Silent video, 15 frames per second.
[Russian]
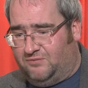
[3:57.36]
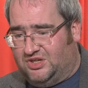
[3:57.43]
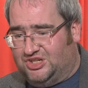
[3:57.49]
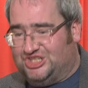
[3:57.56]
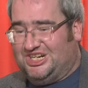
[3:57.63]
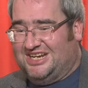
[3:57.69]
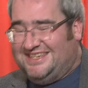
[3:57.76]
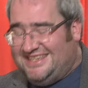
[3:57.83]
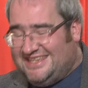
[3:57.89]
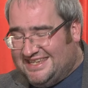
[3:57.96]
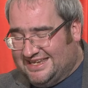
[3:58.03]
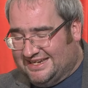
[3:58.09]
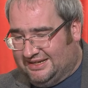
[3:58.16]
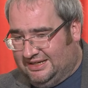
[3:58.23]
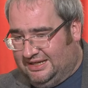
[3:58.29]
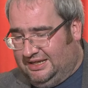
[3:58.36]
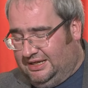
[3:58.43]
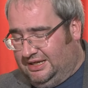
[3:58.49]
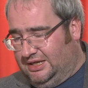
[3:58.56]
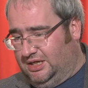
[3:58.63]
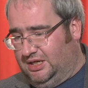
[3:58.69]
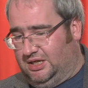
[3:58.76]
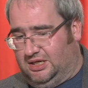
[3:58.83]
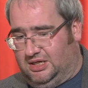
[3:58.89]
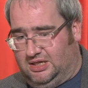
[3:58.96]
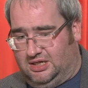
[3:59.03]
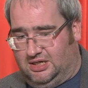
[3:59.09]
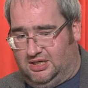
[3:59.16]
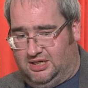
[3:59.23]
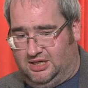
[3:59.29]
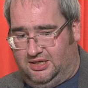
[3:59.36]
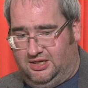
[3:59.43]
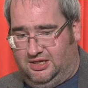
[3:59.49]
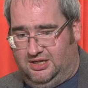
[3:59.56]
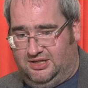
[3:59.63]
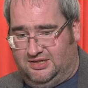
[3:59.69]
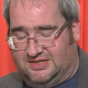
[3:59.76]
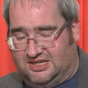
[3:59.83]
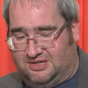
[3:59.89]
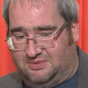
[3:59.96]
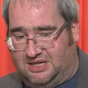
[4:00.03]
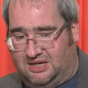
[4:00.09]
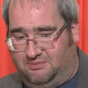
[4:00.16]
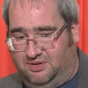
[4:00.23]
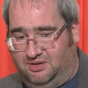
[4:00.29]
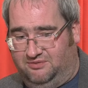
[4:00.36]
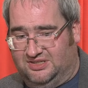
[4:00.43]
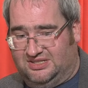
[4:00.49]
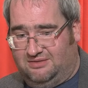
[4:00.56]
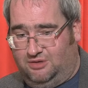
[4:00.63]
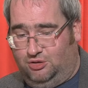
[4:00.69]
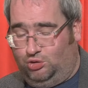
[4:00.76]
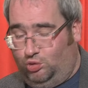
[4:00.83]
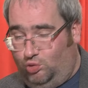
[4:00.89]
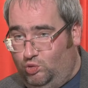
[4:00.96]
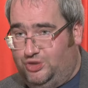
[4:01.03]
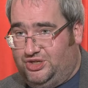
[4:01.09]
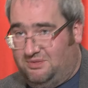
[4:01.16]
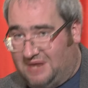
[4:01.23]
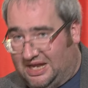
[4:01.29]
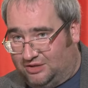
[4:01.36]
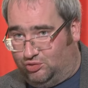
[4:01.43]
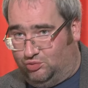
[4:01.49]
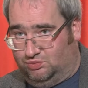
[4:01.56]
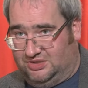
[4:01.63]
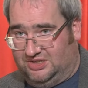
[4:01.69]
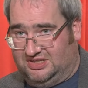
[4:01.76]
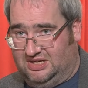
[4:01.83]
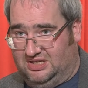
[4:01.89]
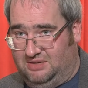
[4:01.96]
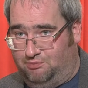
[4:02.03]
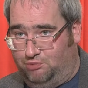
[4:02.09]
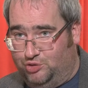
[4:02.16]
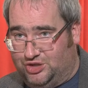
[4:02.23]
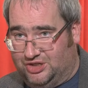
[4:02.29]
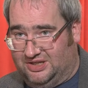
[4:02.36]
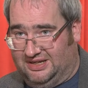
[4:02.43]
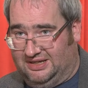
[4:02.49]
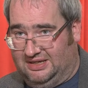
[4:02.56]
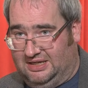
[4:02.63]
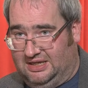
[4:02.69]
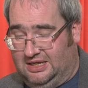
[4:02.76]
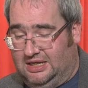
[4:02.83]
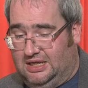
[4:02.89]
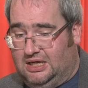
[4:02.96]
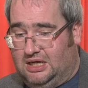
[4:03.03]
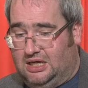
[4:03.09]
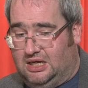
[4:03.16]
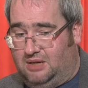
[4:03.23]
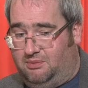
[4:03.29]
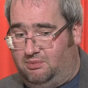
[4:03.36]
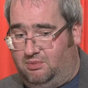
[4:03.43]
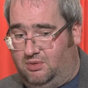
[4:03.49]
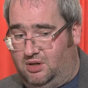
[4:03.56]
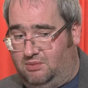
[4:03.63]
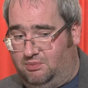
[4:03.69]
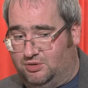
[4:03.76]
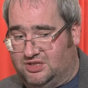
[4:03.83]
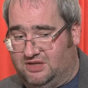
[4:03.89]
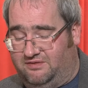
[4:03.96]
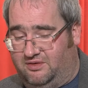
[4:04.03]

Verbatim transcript: шаги и, скажем так, был выставлен тот ультиматум со стороны Путина – а, а, после,